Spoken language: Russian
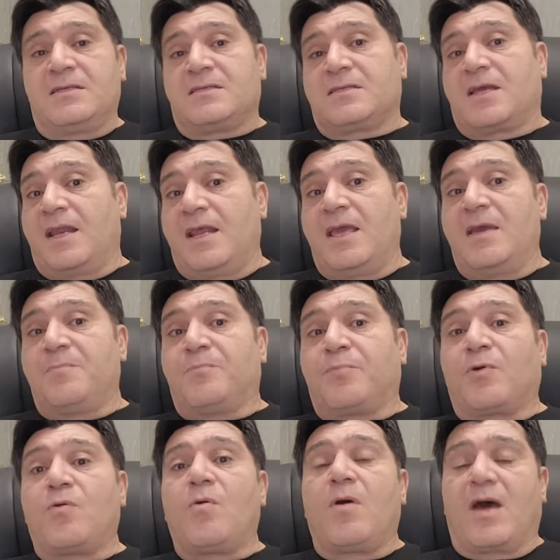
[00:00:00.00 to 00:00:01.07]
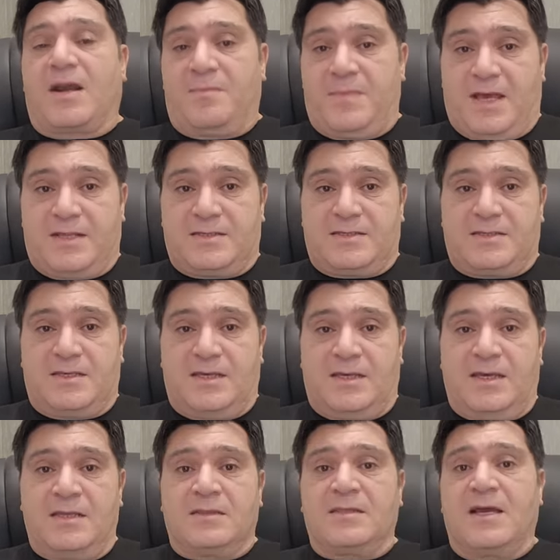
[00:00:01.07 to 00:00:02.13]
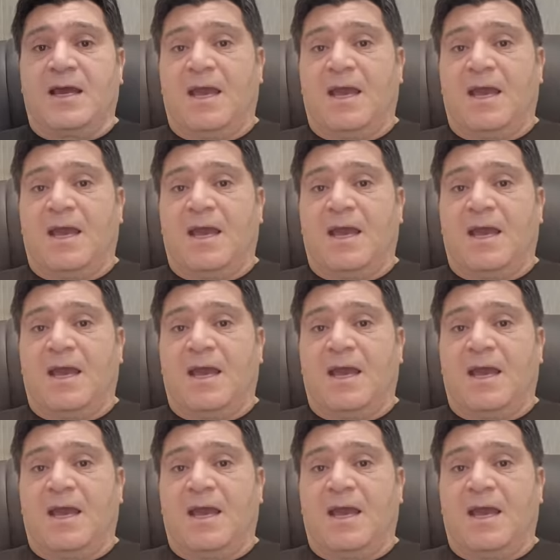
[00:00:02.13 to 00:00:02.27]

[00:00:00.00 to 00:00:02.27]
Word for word: скорее проармянский. Это